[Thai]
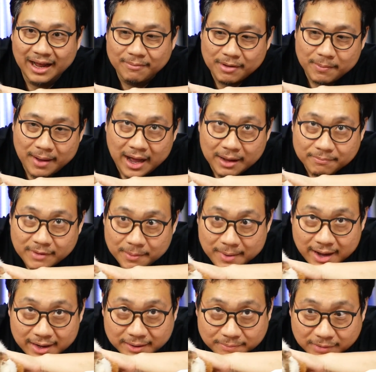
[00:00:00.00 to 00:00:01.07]
บ๊ายบายบ๊ายบา
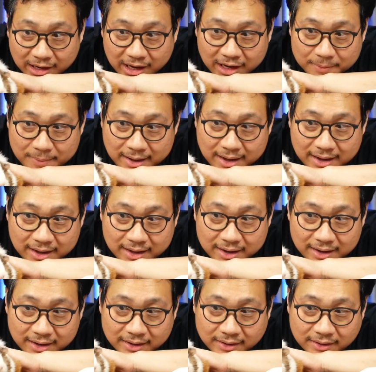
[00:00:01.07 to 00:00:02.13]
ยบ๊ายบาย